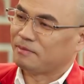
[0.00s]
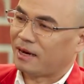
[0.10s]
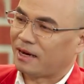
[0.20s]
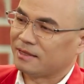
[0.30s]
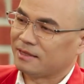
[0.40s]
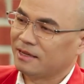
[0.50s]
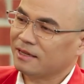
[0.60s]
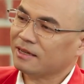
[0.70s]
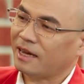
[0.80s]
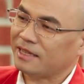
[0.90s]
mà
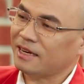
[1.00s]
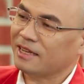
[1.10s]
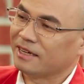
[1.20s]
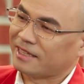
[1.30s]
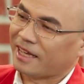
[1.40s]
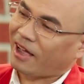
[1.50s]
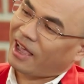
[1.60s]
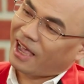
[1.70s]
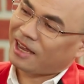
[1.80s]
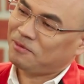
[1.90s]
những ngày Tết này người tài
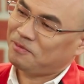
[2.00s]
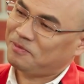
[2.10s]
hay hát không?